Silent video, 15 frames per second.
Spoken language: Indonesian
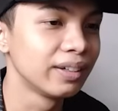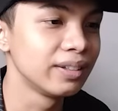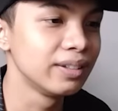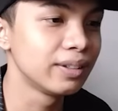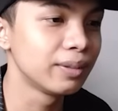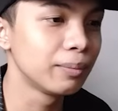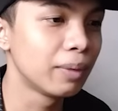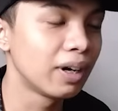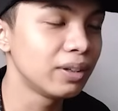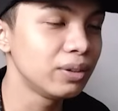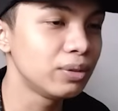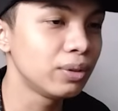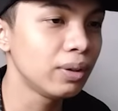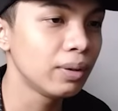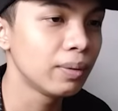Kenceng banget,
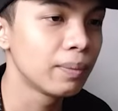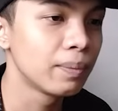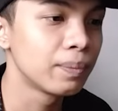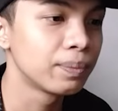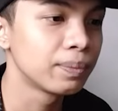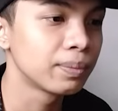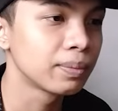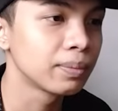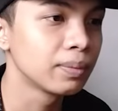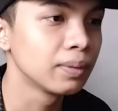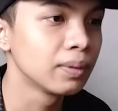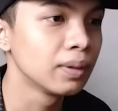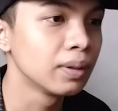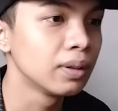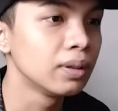cuy.
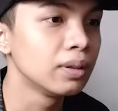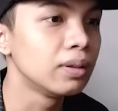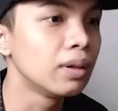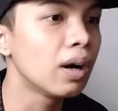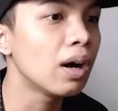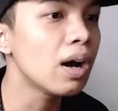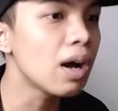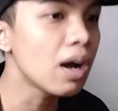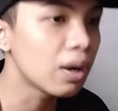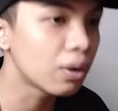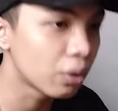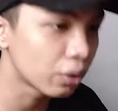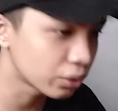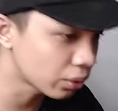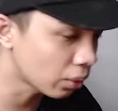Yah,
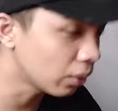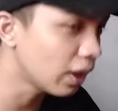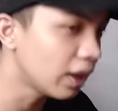gosong